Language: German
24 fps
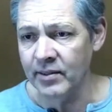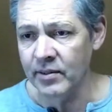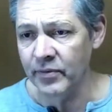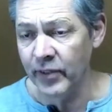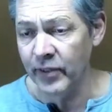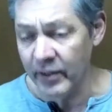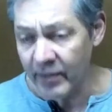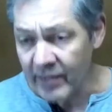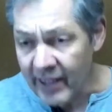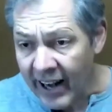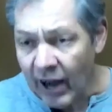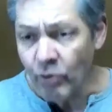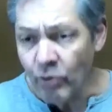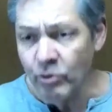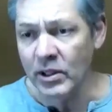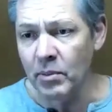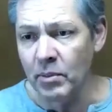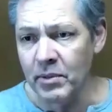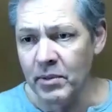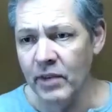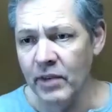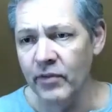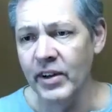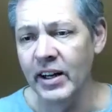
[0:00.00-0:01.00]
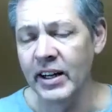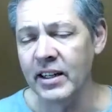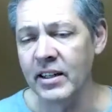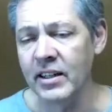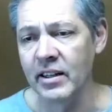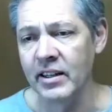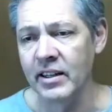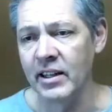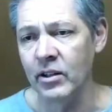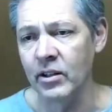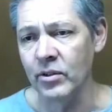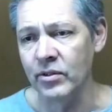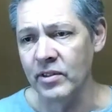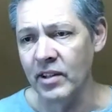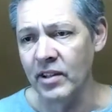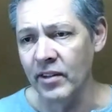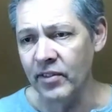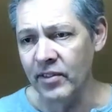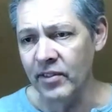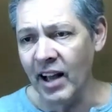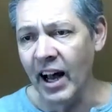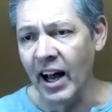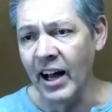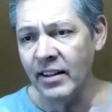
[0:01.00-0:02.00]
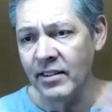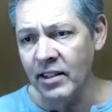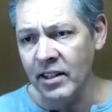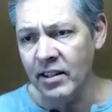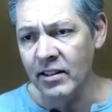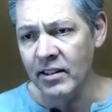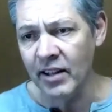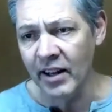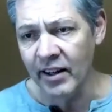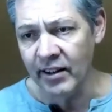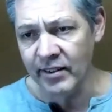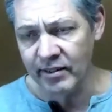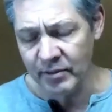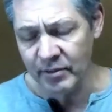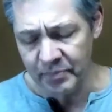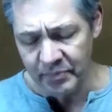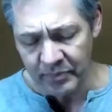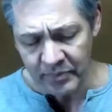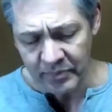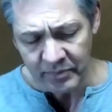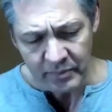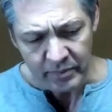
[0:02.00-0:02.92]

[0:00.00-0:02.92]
vertraute mir wirklich und dann tat ich das